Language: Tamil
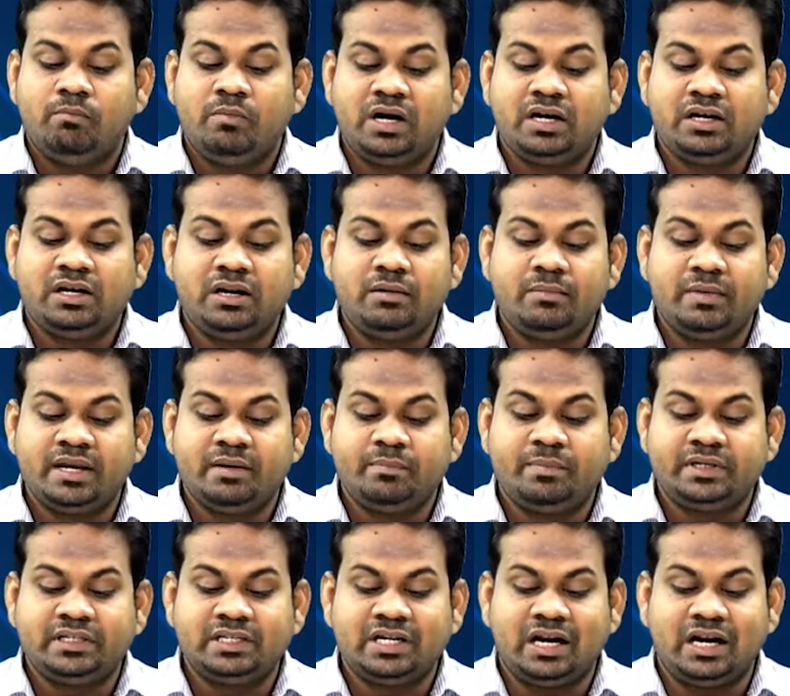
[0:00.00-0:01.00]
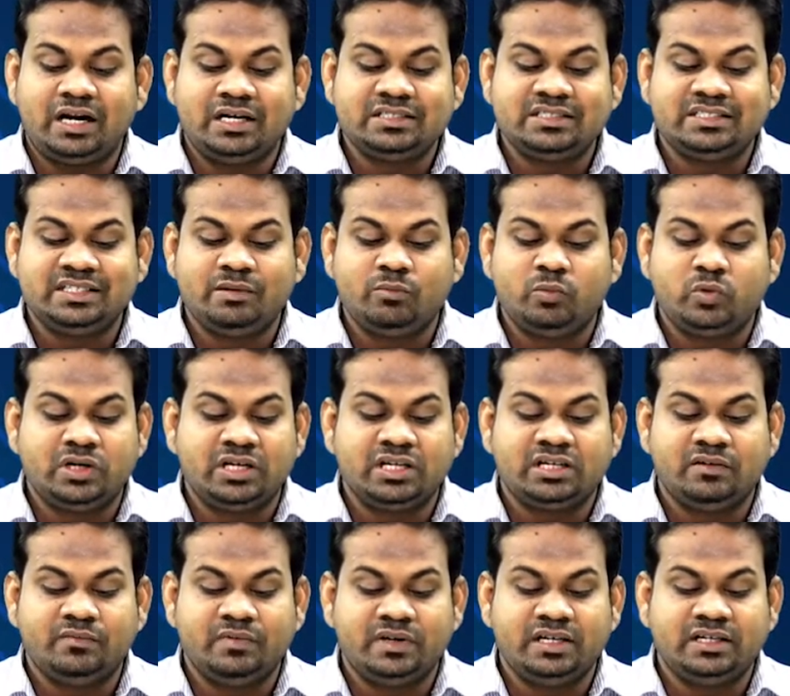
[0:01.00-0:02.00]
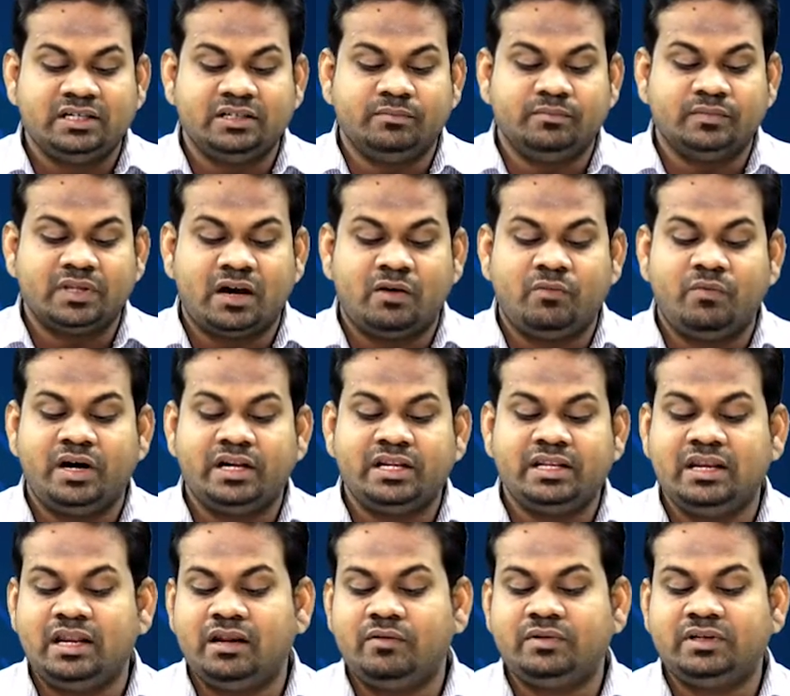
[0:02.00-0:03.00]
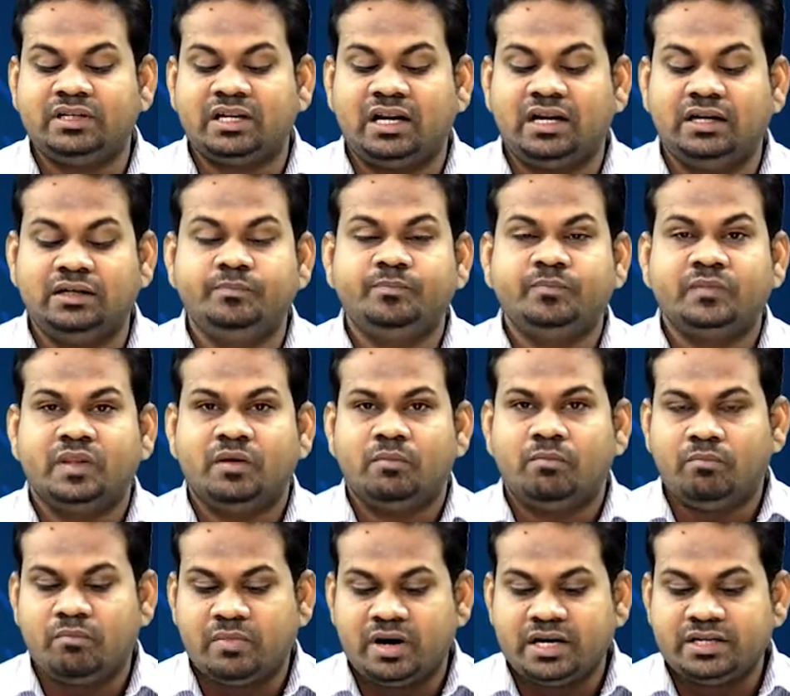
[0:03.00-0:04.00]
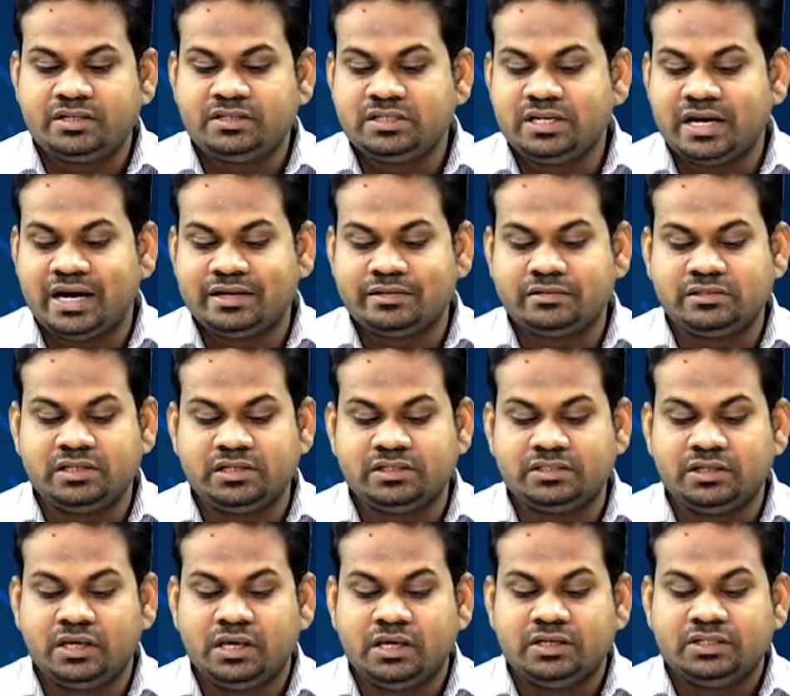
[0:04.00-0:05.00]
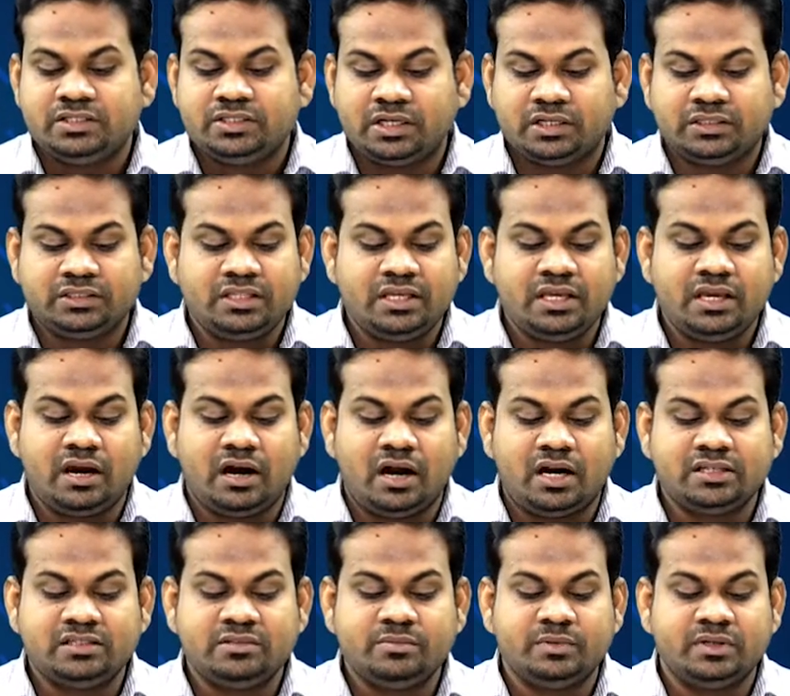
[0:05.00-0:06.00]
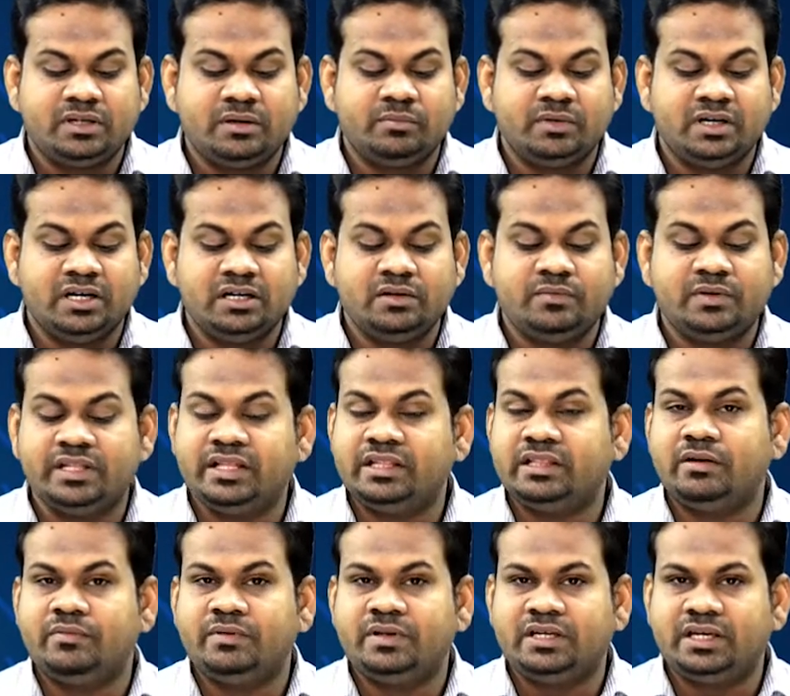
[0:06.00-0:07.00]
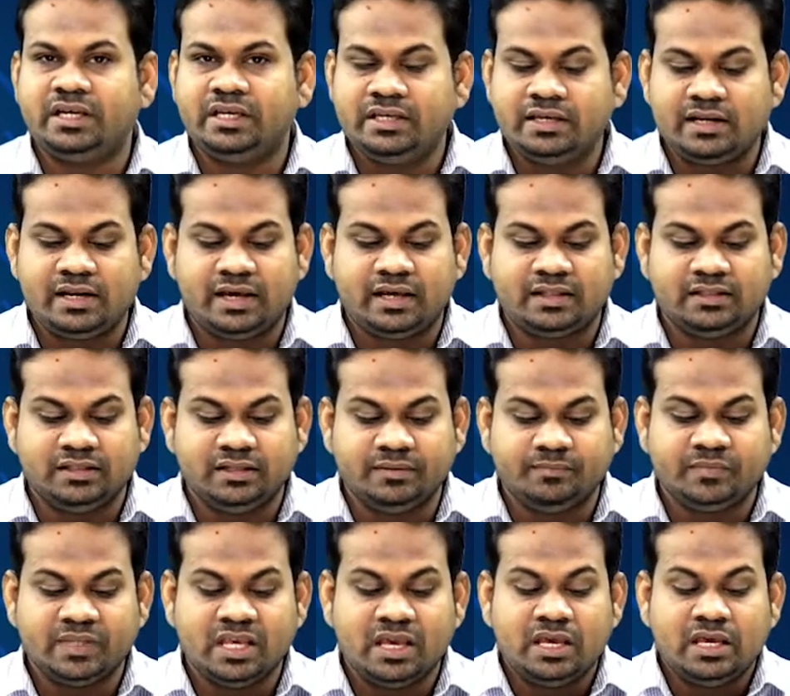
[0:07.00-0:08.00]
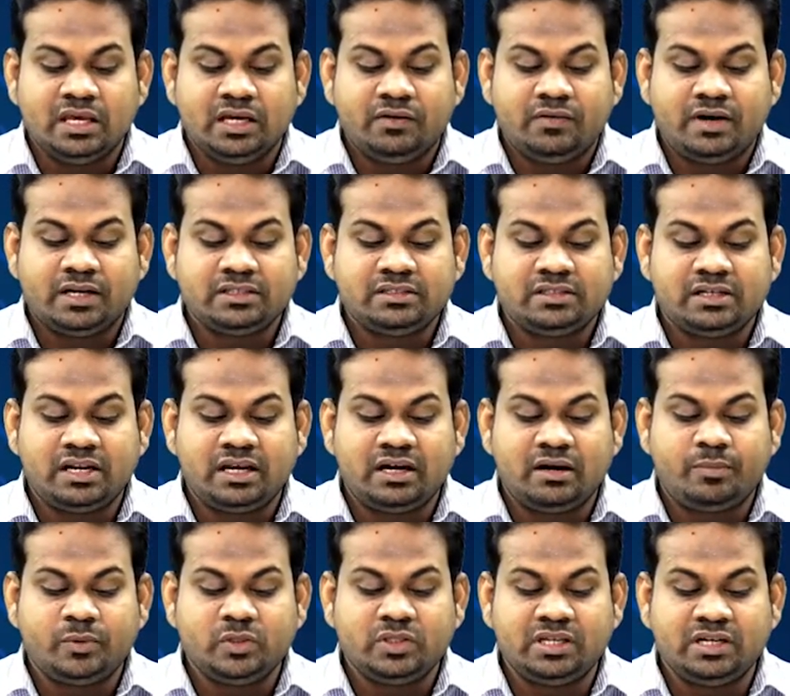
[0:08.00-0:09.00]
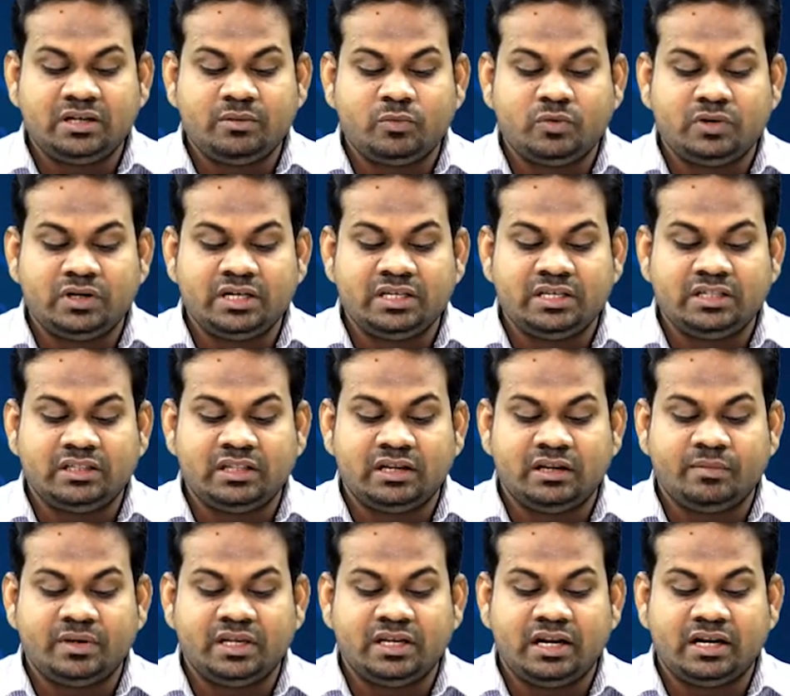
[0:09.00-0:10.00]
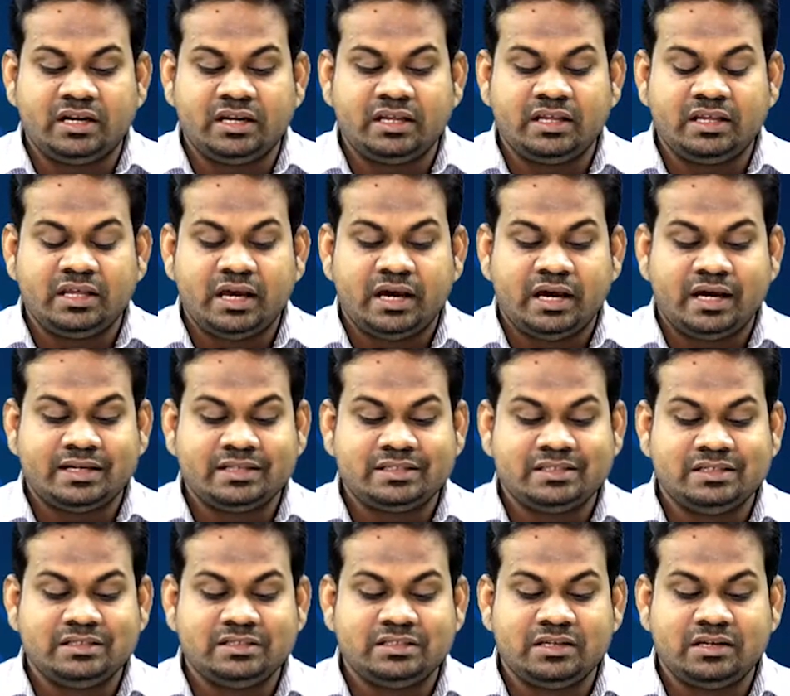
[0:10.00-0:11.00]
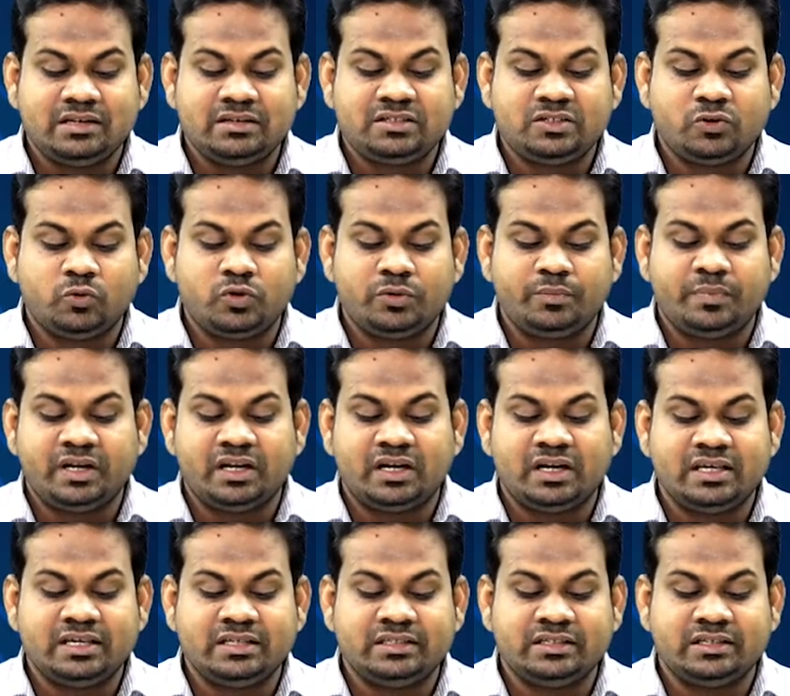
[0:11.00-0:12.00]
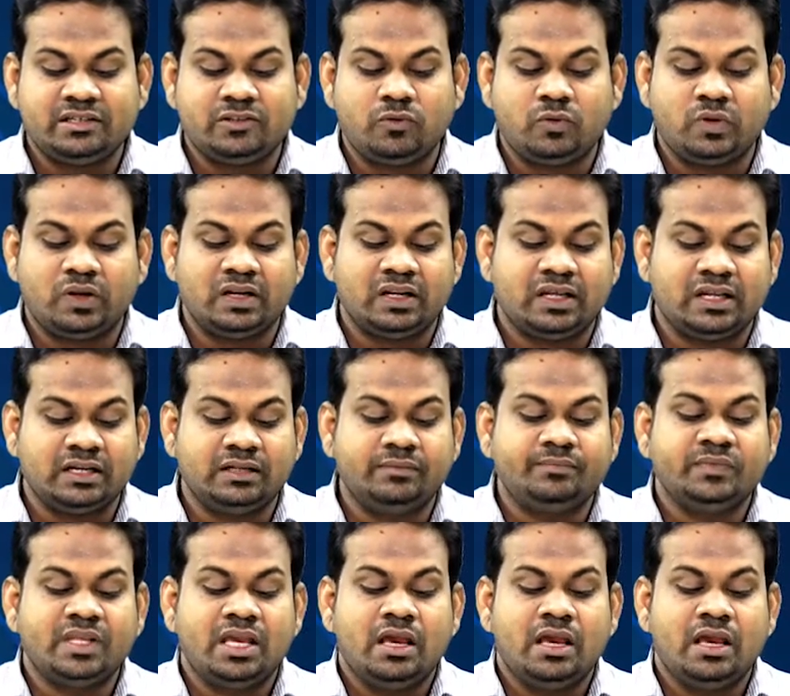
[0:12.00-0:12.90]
மக்கள் மயப்பட்ட ஆட்சியை முன்னெடுக்க வேண்டும் அவ்வாறு இல்லாவிட்டால் மாற்று அரசியல் சக்தி ஆட்சிபூடம் ஏறுவதை தவிர்க்க இயலாது இவ்வாறு சொல்லாங்க பொதுஜன முன்னணியின் தலைமையிலான அரசின் சிரேஷ்ட உறுப்பினர்கள் எச்சரித்துள்ளனர்